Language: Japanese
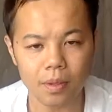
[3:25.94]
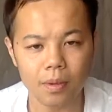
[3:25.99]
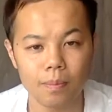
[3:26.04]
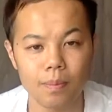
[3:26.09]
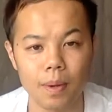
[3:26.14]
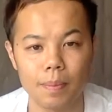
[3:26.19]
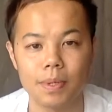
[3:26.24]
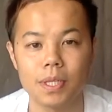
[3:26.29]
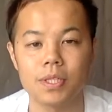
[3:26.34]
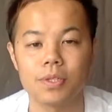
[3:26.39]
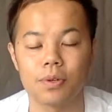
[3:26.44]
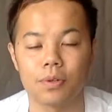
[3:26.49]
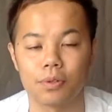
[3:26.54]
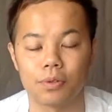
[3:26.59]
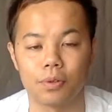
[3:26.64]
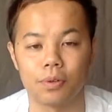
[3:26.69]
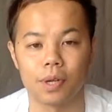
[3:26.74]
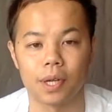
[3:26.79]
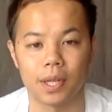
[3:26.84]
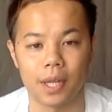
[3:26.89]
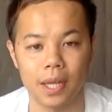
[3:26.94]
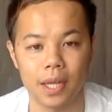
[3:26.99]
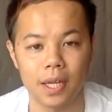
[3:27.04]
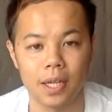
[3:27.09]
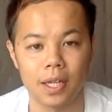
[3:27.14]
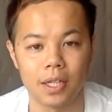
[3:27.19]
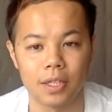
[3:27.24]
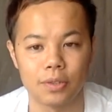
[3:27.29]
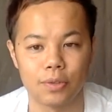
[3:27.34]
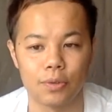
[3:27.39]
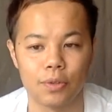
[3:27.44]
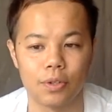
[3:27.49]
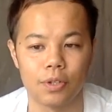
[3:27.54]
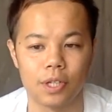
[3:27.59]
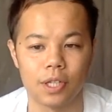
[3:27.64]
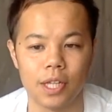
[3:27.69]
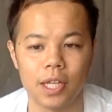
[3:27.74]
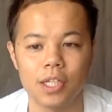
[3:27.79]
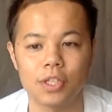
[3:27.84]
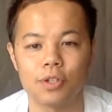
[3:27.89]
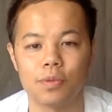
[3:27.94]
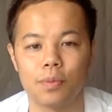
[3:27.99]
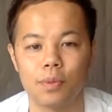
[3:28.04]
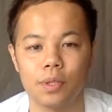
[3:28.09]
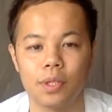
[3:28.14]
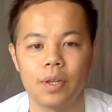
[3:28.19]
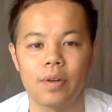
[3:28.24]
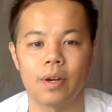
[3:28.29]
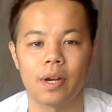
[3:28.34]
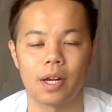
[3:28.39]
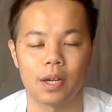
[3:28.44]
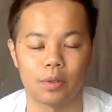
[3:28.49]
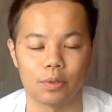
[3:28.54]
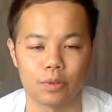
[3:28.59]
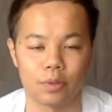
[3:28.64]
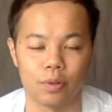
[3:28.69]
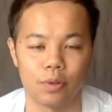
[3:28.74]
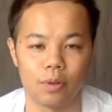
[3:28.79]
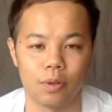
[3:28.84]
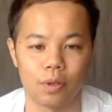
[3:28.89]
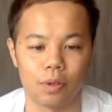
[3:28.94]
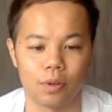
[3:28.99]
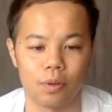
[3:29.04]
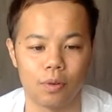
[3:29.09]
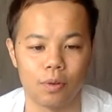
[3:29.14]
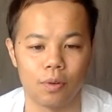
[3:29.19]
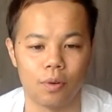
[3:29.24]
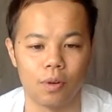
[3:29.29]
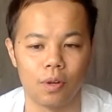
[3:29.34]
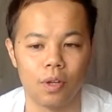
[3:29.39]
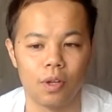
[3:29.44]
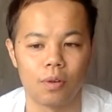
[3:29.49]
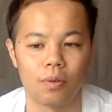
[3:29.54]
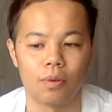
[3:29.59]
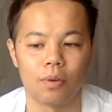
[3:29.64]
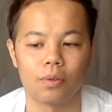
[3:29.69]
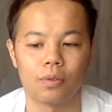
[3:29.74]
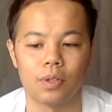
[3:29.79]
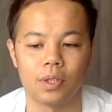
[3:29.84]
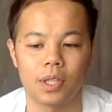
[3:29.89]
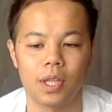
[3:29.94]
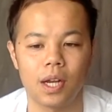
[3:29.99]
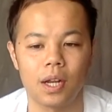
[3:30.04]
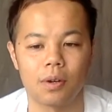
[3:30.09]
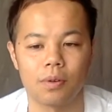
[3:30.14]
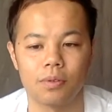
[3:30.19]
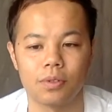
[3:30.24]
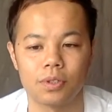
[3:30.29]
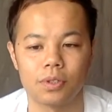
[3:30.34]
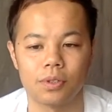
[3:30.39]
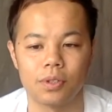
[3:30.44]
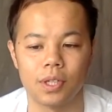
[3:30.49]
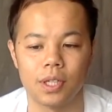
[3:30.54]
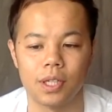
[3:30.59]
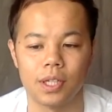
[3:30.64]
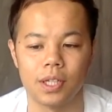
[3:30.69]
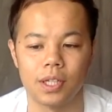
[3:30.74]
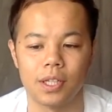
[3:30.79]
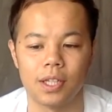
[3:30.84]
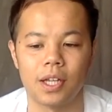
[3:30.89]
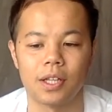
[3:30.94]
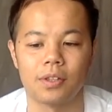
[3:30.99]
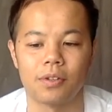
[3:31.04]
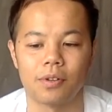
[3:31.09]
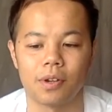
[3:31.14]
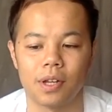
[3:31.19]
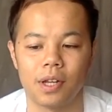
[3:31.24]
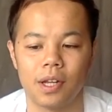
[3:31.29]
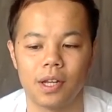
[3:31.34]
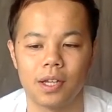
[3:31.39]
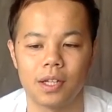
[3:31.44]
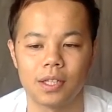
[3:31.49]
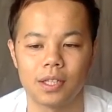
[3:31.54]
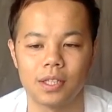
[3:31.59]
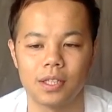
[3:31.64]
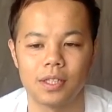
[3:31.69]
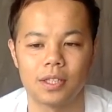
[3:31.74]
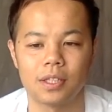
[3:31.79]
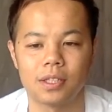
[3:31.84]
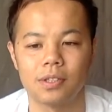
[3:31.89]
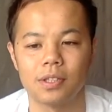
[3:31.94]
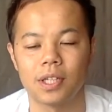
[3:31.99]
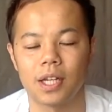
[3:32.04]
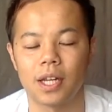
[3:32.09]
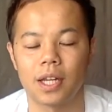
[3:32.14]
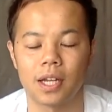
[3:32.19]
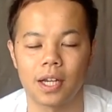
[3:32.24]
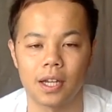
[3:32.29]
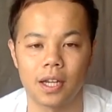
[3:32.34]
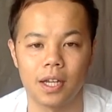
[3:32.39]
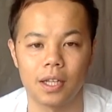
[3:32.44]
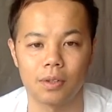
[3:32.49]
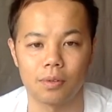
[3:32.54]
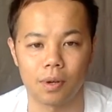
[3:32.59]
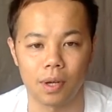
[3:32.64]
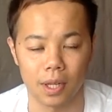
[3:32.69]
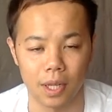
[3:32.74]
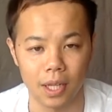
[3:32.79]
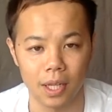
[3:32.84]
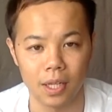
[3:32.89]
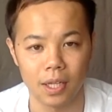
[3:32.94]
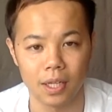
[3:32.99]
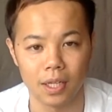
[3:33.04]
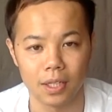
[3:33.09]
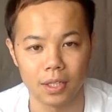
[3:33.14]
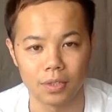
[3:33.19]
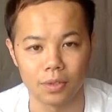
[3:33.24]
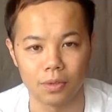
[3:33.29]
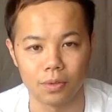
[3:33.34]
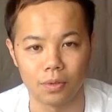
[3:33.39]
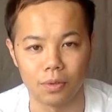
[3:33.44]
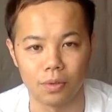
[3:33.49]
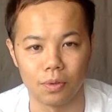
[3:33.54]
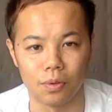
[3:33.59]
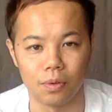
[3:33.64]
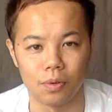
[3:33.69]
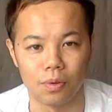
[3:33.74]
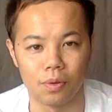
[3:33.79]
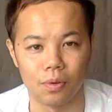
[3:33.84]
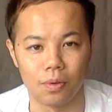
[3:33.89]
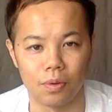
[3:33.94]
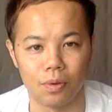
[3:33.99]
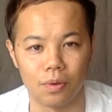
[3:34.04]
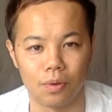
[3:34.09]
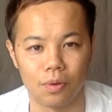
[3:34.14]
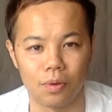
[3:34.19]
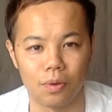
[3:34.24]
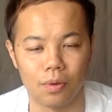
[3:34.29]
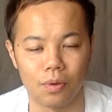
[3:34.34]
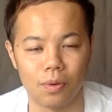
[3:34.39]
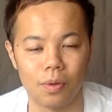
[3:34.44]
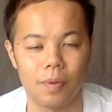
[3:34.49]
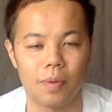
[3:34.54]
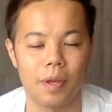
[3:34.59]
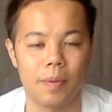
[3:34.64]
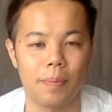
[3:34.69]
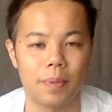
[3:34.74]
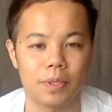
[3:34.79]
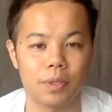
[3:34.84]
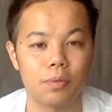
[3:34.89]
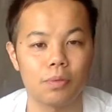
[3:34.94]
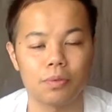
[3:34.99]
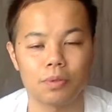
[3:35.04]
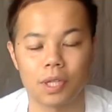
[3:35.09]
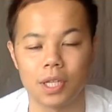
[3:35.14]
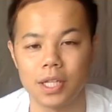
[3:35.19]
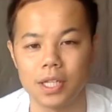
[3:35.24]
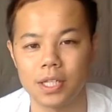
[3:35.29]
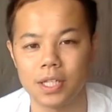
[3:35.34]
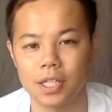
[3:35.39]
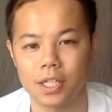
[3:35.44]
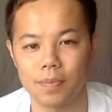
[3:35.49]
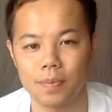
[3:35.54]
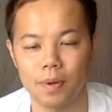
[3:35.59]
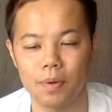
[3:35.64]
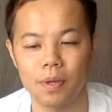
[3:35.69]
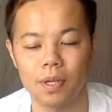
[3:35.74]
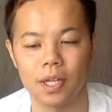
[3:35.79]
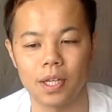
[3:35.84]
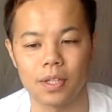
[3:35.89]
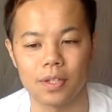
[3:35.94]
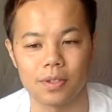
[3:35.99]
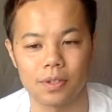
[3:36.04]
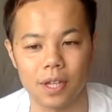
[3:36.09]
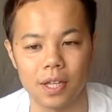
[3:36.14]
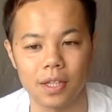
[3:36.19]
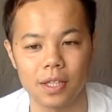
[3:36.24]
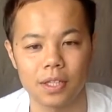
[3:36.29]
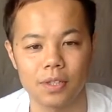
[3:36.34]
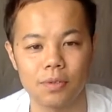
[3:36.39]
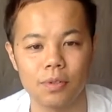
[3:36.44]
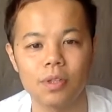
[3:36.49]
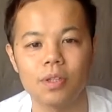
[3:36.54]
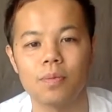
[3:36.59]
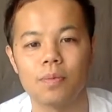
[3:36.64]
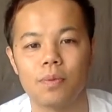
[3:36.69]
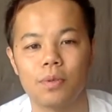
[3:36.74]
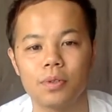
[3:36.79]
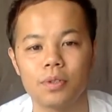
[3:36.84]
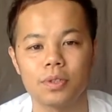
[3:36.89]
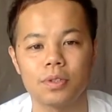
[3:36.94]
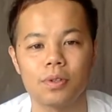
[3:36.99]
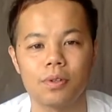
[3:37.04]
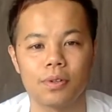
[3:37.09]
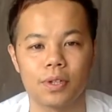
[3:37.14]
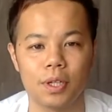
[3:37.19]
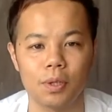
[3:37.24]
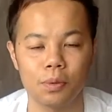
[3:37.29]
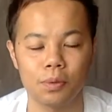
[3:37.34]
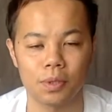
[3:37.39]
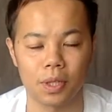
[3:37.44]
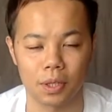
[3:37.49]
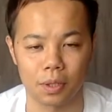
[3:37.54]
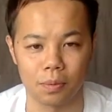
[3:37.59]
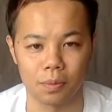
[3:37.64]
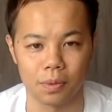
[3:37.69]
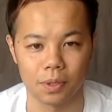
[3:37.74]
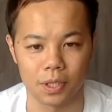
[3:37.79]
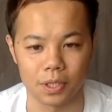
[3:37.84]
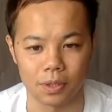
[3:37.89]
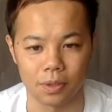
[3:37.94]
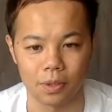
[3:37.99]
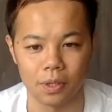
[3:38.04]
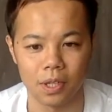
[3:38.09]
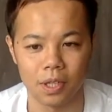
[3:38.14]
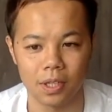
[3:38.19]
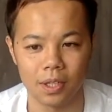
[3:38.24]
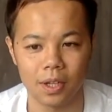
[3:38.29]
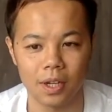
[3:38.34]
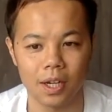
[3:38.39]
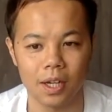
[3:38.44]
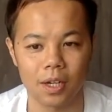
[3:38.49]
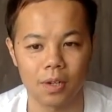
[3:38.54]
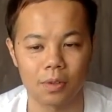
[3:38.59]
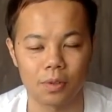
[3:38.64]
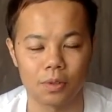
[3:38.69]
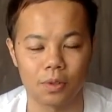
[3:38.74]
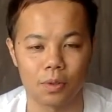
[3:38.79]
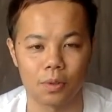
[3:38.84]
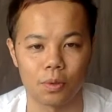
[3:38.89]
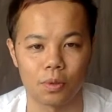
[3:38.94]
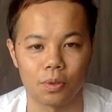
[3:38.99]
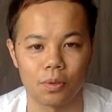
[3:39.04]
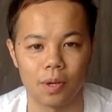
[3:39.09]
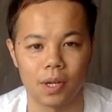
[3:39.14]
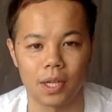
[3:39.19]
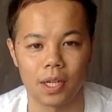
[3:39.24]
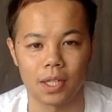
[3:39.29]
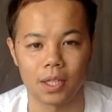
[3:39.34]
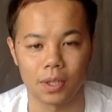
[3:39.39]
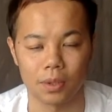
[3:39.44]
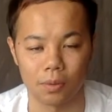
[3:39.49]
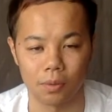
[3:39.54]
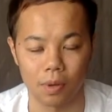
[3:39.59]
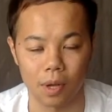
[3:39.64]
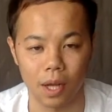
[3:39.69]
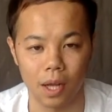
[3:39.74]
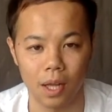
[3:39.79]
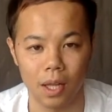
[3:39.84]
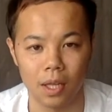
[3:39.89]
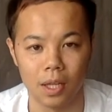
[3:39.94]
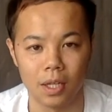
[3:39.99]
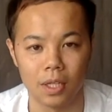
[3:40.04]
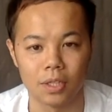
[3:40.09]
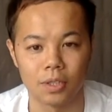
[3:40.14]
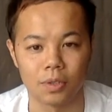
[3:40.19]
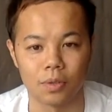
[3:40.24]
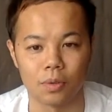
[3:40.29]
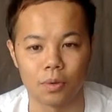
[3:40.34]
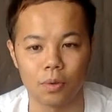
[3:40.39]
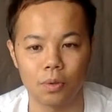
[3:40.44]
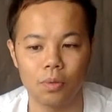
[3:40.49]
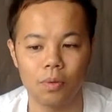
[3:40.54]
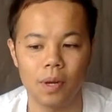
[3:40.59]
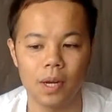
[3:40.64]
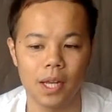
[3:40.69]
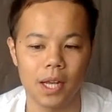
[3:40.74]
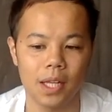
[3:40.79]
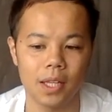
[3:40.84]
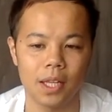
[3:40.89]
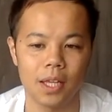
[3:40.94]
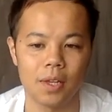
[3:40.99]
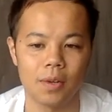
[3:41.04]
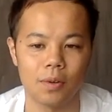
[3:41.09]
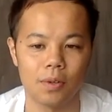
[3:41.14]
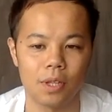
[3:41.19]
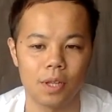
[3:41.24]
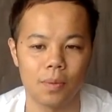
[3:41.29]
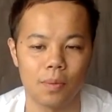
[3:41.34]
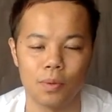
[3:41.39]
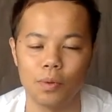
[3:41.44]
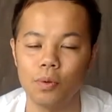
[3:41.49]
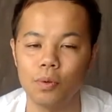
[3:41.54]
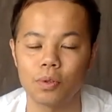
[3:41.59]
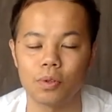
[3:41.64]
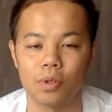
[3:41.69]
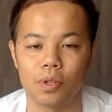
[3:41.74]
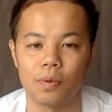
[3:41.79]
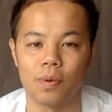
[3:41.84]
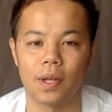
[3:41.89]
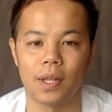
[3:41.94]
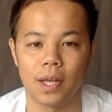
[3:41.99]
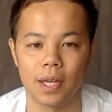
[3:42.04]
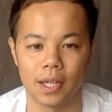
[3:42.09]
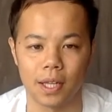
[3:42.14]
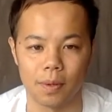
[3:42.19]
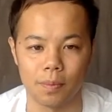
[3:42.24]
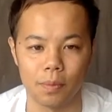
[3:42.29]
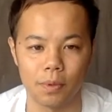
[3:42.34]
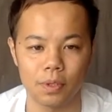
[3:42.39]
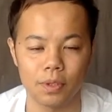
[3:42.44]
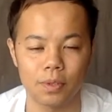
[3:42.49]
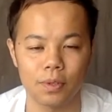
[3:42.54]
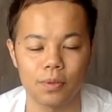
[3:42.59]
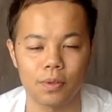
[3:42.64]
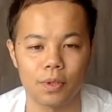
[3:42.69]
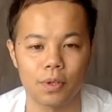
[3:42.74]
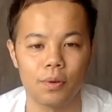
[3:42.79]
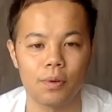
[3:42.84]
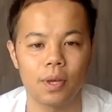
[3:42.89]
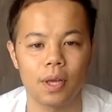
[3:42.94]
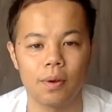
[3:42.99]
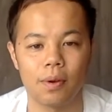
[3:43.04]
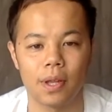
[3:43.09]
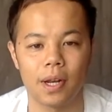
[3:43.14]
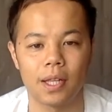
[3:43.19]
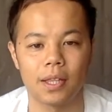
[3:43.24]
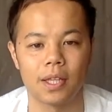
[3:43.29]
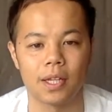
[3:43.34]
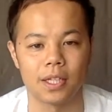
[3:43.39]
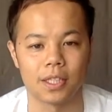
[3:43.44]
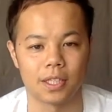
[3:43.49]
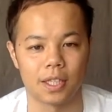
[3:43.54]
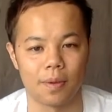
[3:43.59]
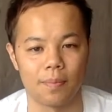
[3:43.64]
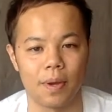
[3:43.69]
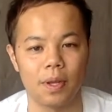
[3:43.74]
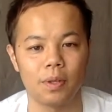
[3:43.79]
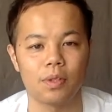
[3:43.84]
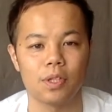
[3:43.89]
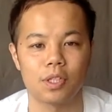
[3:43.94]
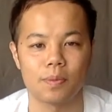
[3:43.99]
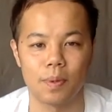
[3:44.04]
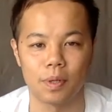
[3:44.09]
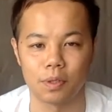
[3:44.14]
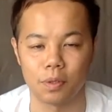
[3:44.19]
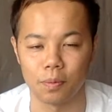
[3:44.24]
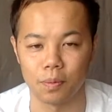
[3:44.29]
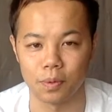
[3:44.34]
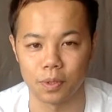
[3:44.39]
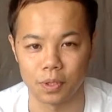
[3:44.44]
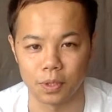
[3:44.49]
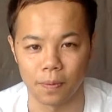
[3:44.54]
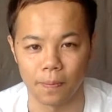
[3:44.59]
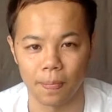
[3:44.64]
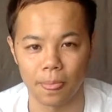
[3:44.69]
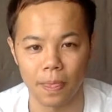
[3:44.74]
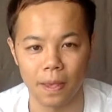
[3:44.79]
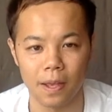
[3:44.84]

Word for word: まあ、民族というかねそういう遺伝子を持ってるからこそこうこういうこと言ったらこの人に何て言うかな傷つくんじゃないかなとかねそのやっぱそういうことを気にしてしまうわけですよねでそれってものすごくいいことだと思うんですよだからこそ断り方とかその断り方においてもノーと言わないでものすごく表現を選んだりして迷ってしまうと思うんですよ